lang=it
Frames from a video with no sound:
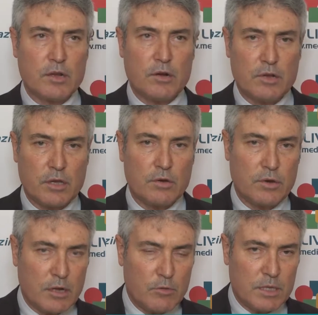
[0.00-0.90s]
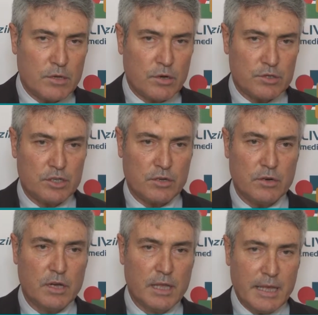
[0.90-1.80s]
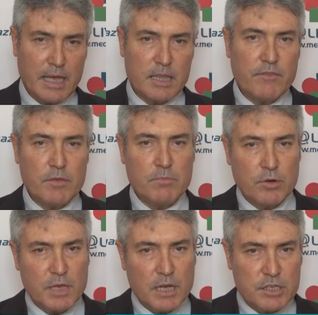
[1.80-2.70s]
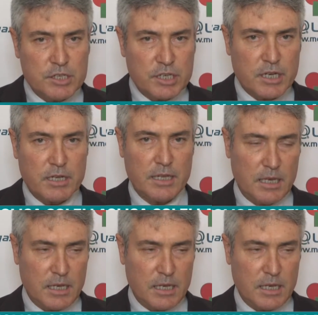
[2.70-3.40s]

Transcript: cronico, reumatologico e di fibromialgia in